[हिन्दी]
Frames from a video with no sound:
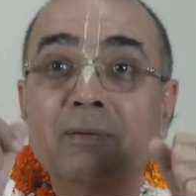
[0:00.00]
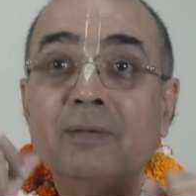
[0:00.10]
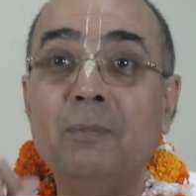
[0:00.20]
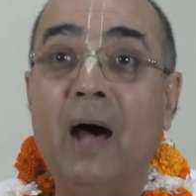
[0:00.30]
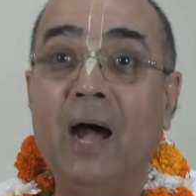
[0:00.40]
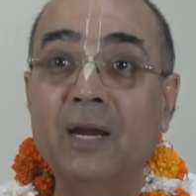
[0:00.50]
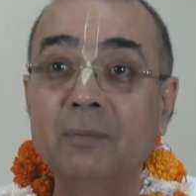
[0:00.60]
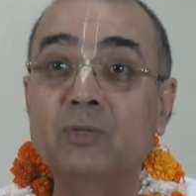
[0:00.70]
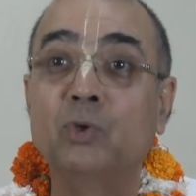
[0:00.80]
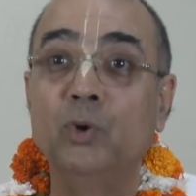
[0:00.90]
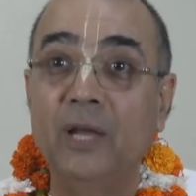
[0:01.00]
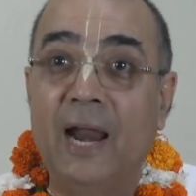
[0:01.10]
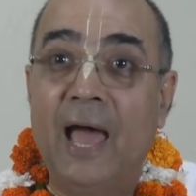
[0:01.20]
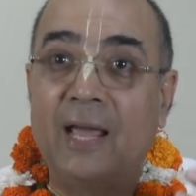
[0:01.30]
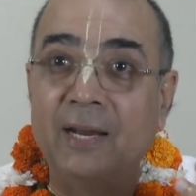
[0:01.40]
जब आखिरी में सुनने
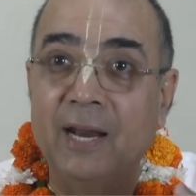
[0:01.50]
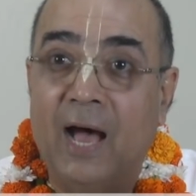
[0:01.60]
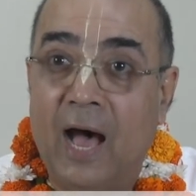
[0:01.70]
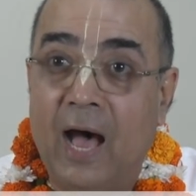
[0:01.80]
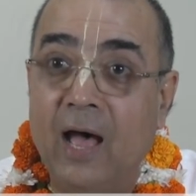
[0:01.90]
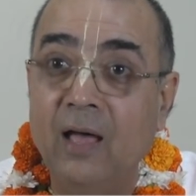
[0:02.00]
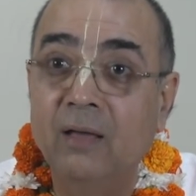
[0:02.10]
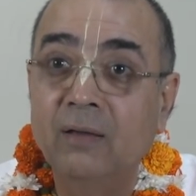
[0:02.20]
लायक नहीं रहा